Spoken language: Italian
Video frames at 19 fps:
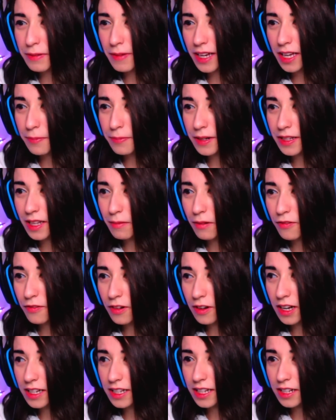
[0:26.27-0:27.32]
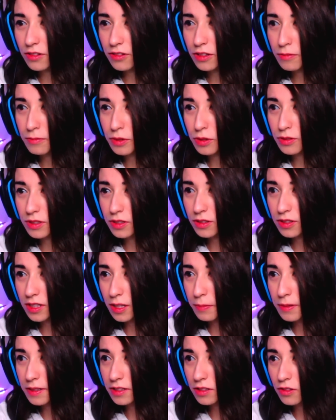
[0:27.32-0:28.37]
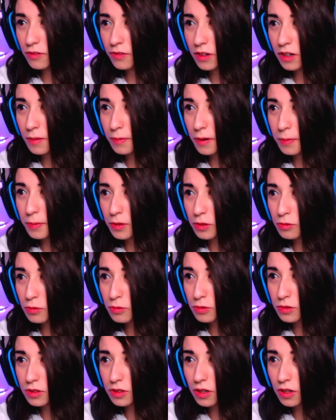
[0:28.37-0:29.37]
che prendiamo fuoco anche noi Oh mio Dio sta prendendo fuoco proprio tutto